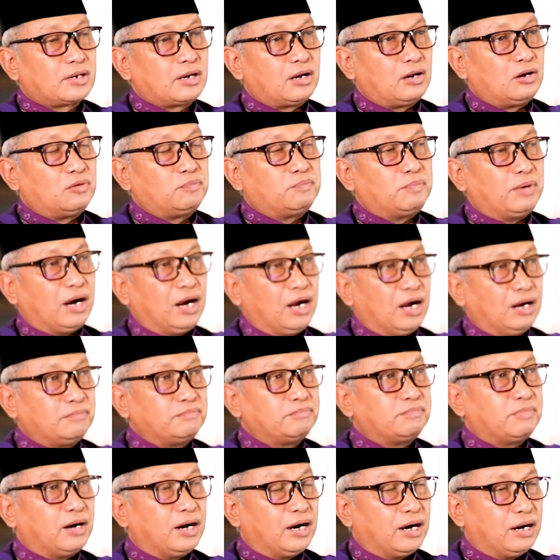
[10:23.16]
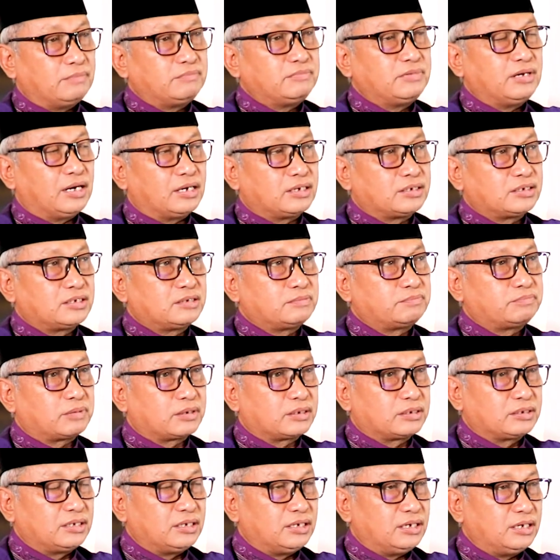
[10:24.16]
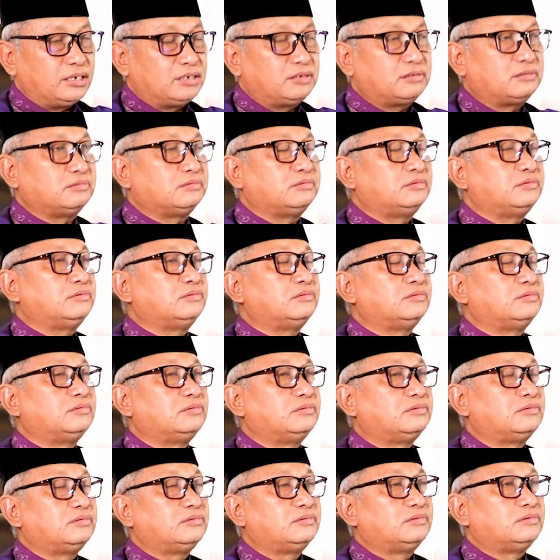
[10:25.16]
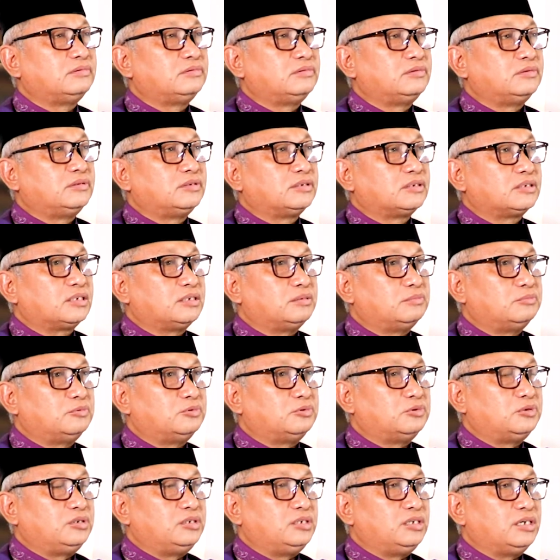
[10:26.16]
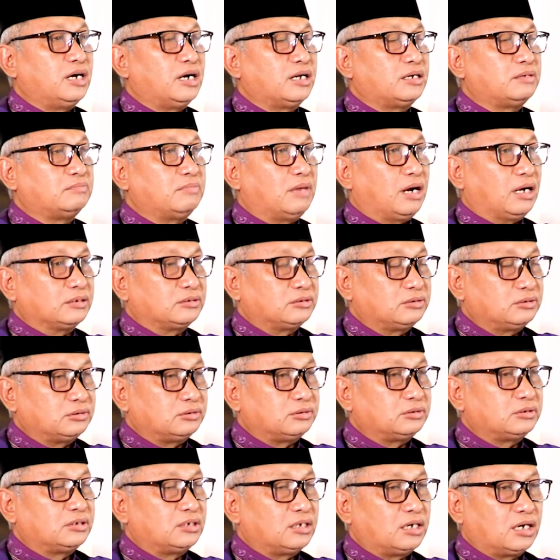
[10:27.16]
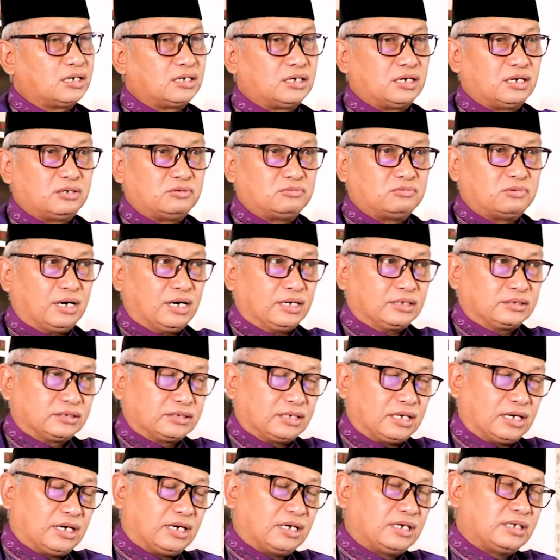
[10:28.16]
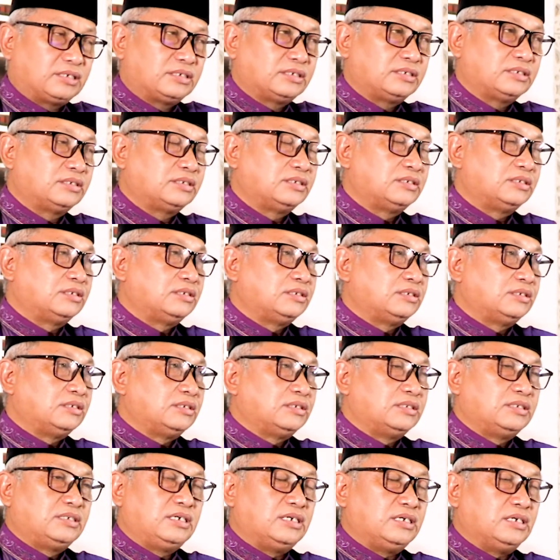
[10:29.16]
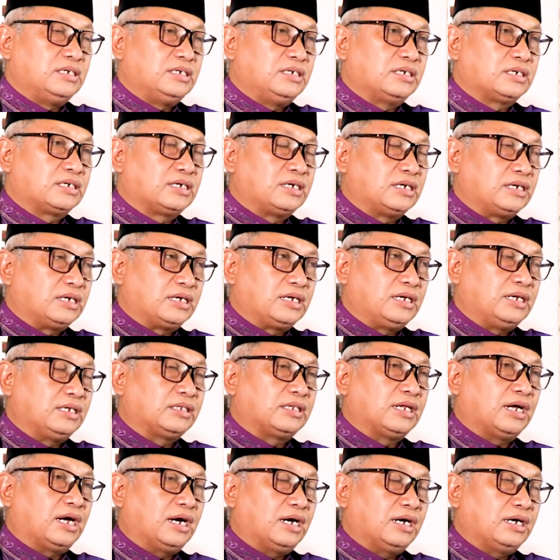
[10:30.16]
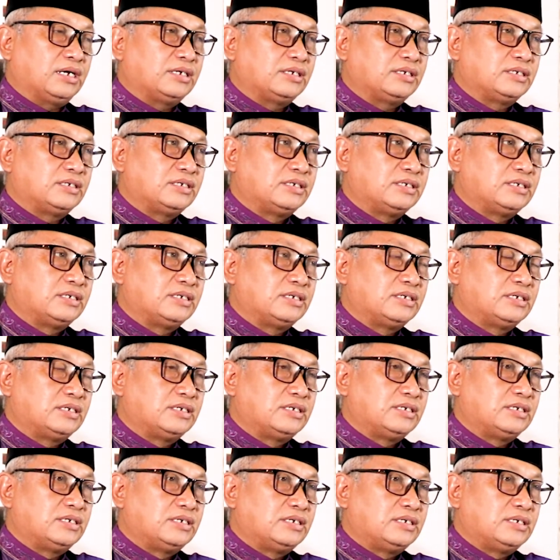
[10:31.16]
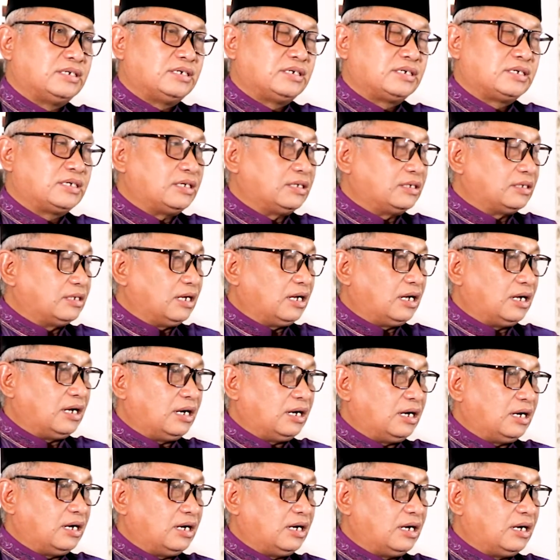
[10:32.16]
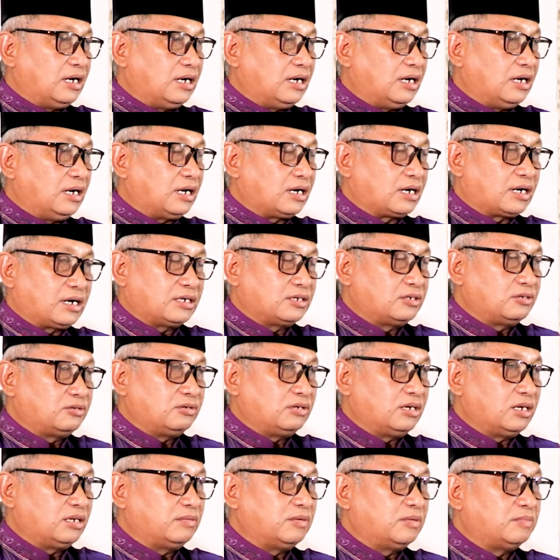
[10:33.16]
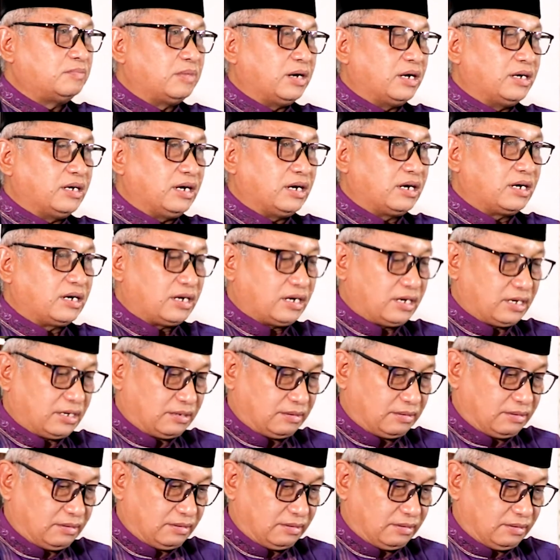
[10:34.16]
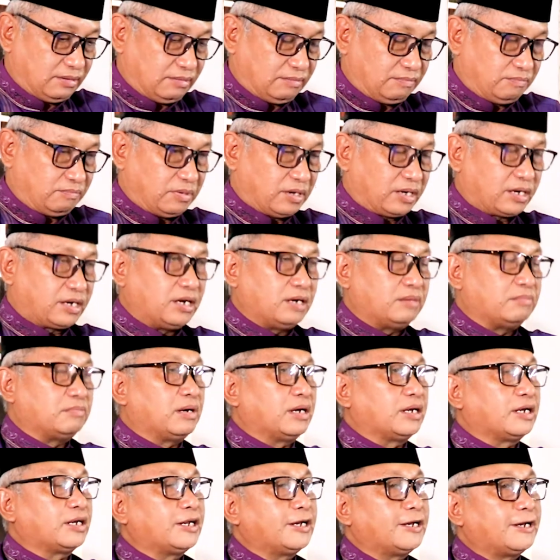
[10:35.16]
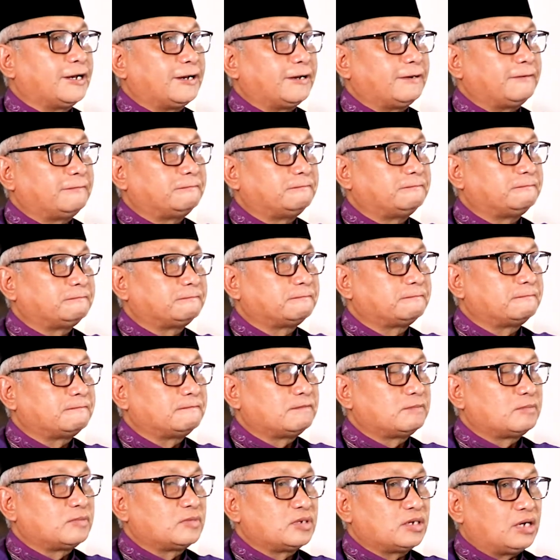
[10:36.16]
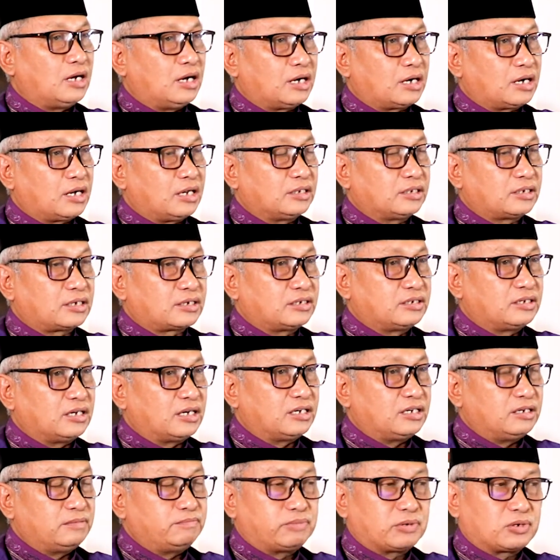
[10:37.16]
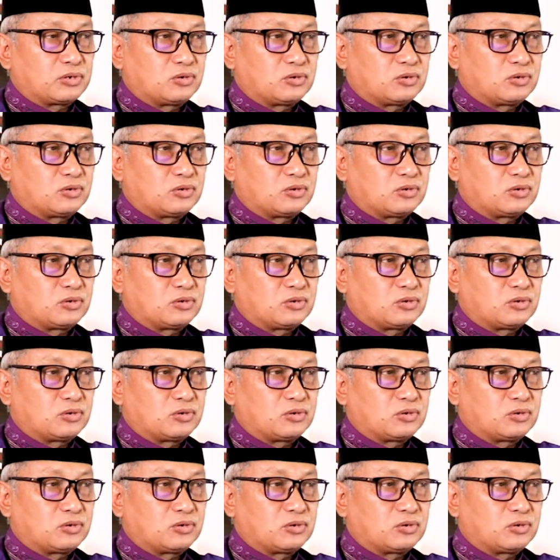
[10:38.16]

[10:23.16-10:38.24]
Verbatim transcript: Kalau paham-paham yang seperti itu kemudian masuk dengan leluasa di negeri kita, kita akan sulit membayangkan bagaimana akan terjadi